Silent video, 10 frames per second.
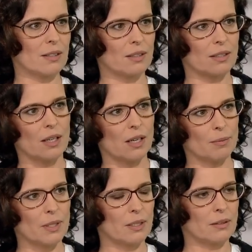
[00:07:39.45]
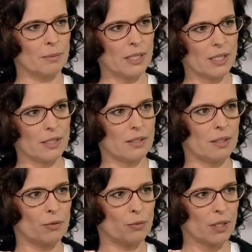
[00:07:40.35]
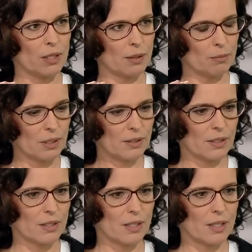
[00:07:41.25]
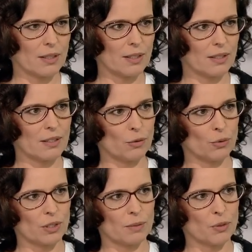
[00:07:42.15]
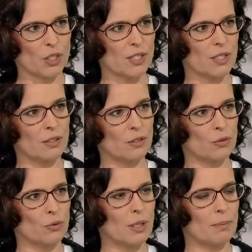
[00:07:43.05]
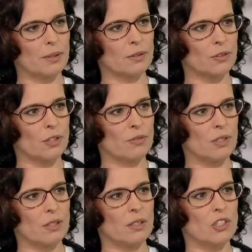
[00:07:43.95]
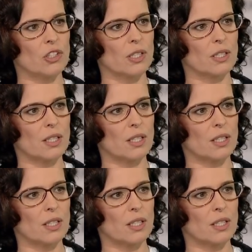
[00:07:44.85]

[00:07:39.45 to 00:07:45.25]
Ta amery amerykańskie brzmienie i brytyjskie, a teraz jak już jest przesyt, to szuka pan troszkę w innych tak. niszach,